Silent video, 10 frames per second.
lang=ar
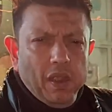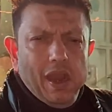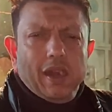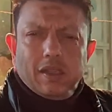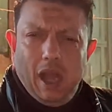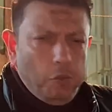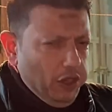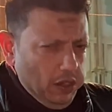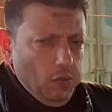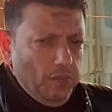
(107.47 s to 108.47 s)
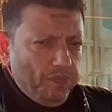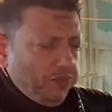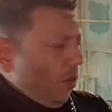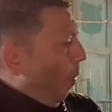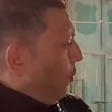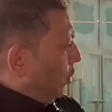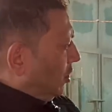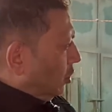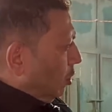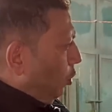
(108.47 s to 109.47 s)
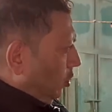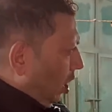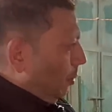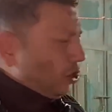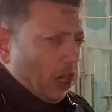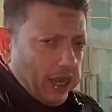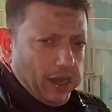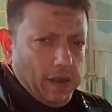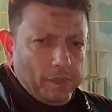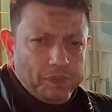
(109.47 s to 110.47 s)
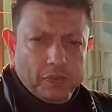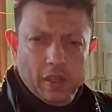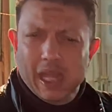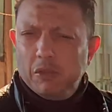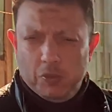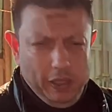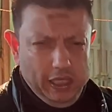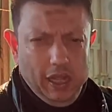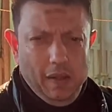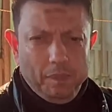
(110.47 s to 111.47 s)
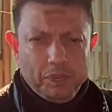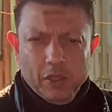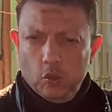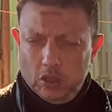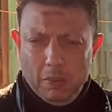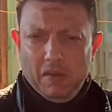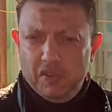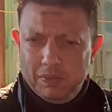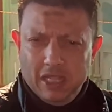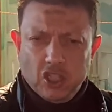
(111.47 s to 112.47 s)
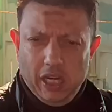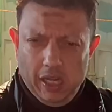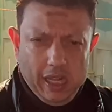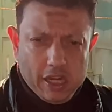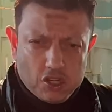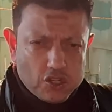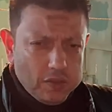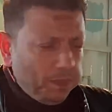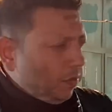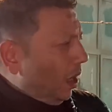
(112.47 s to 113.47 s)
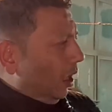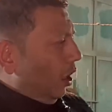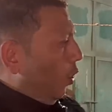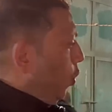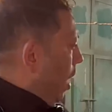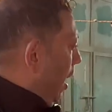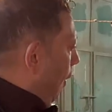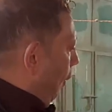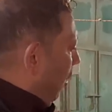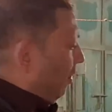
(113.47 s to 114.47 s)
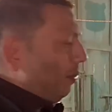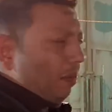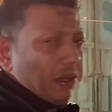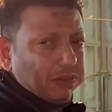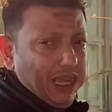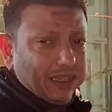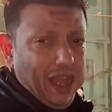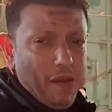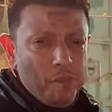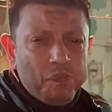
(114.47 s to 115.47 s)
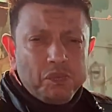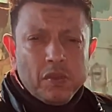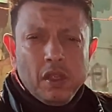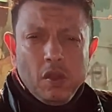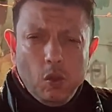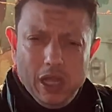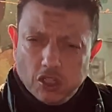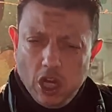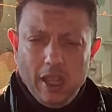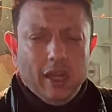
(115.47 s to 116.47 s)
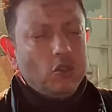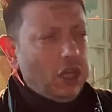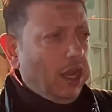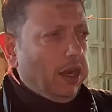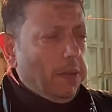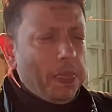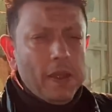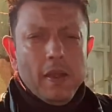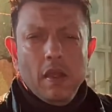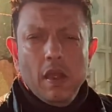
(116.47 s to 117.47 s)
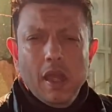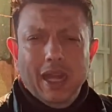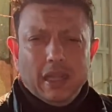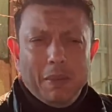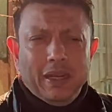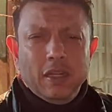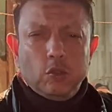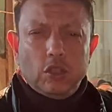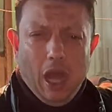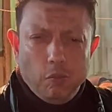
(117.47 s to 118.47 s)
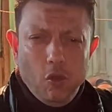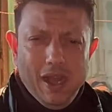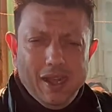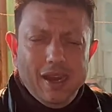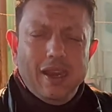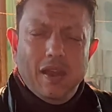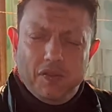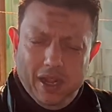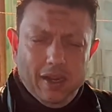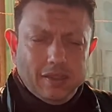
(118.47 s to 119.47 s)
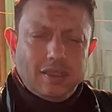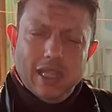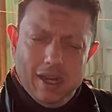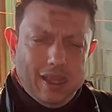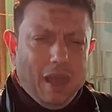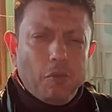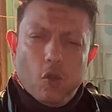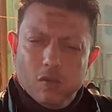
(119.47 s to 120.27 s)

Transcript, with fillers: لكن طعمه حلو وهي ست محترمه شقيانه هي مش بعيده تعتبر في ميدان شارع الجيش هتلاقوها هتلاقوها العربيه بتاعتها وهي شقيانه وشقيانه اتمنى ان انتم تدعموها لانها فعلا تستاهل دعم كل